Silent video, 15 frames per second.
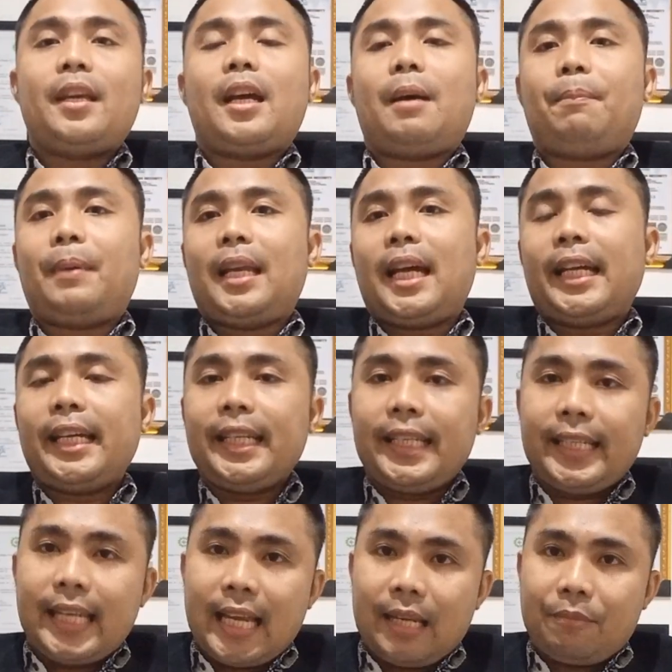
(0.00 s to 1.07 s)
Apalagi
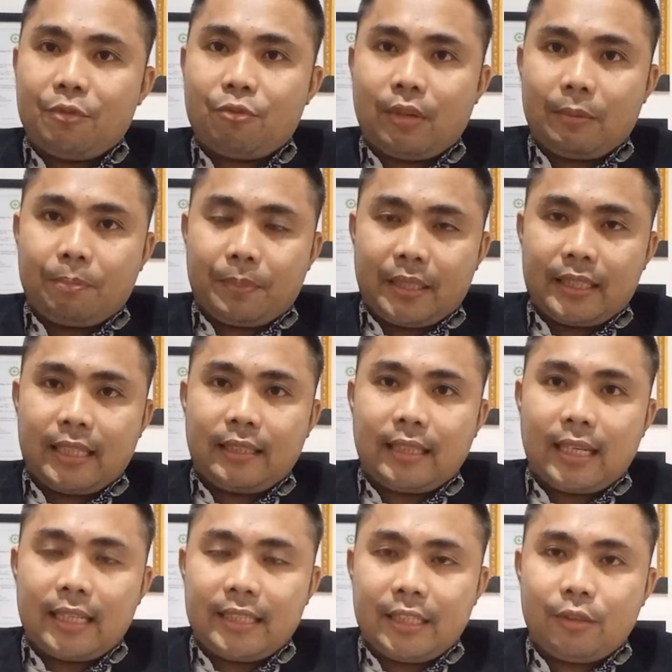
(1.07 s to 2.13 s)
di dalam surat
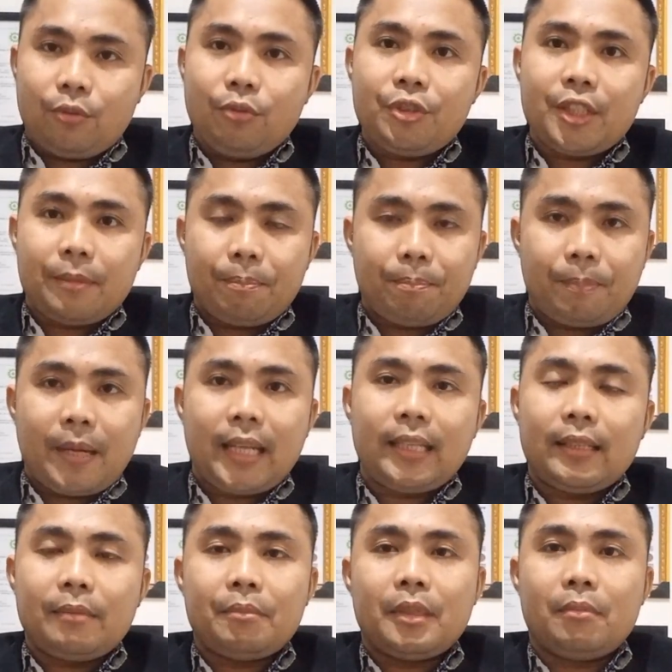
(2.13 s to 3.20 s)
pernyataan itu
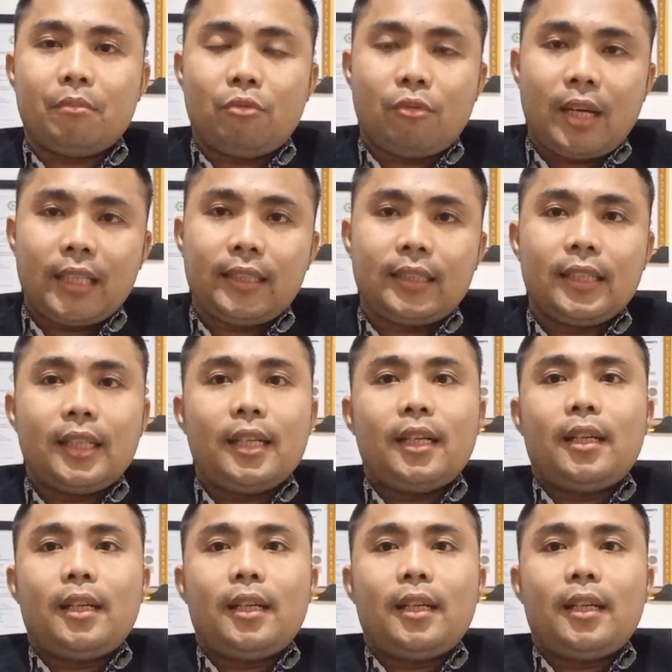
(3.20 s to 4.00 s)
sempat membuat